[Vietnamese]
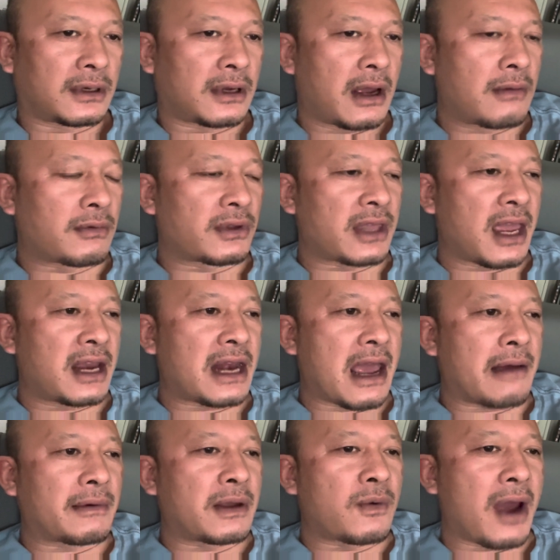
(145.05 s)
không có thể
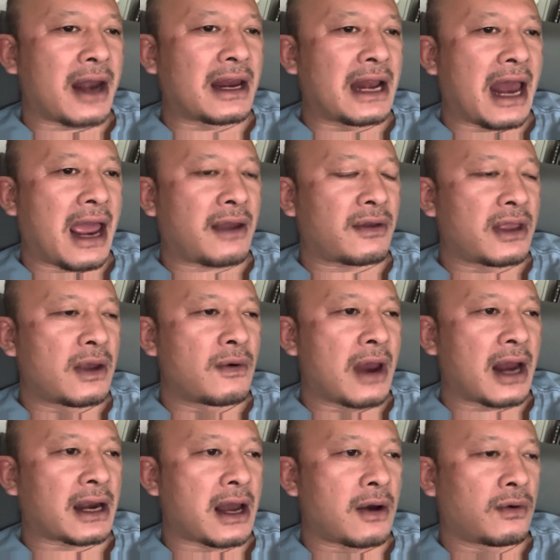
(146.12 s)
nào đi qua đi lại nhiều
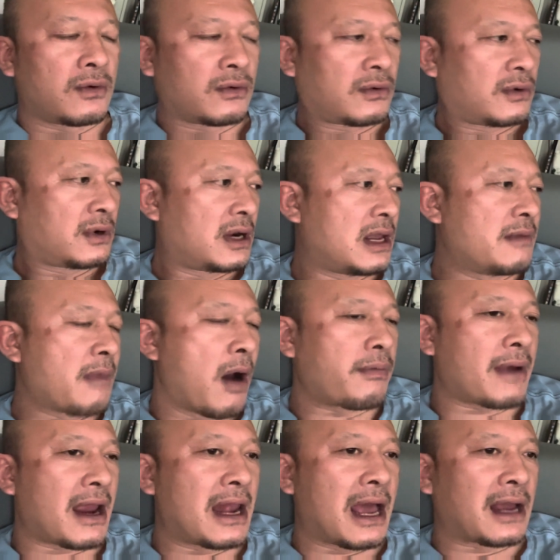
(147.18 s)
lần đâu đi
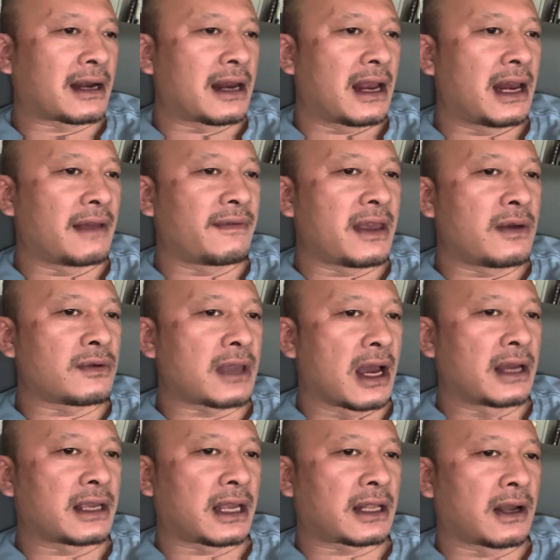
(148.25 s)
một hai lần để lấy view
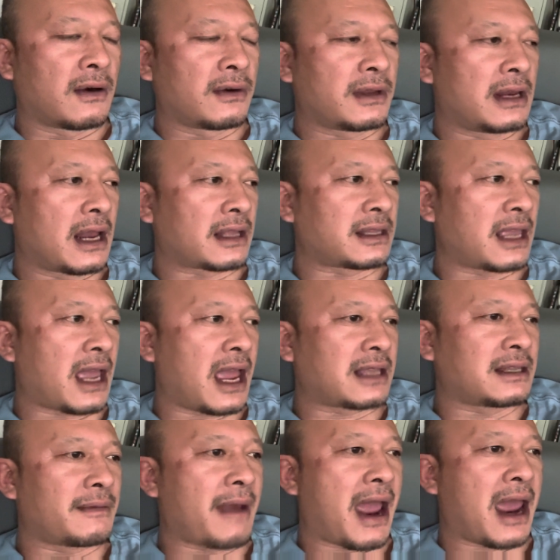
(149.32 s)
chơi vậy thôi lần thứ hai
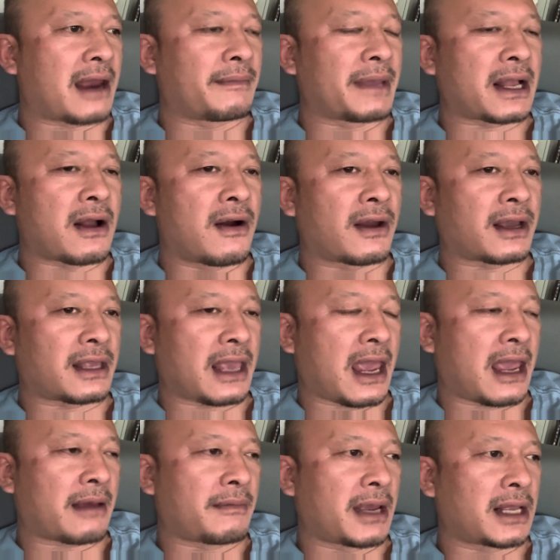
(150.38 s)
thứ ba mày coi cái nhà
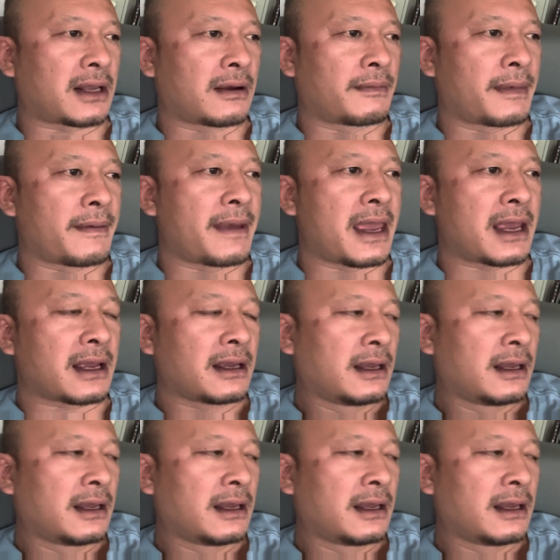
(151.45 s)
hàng mày cho mày biết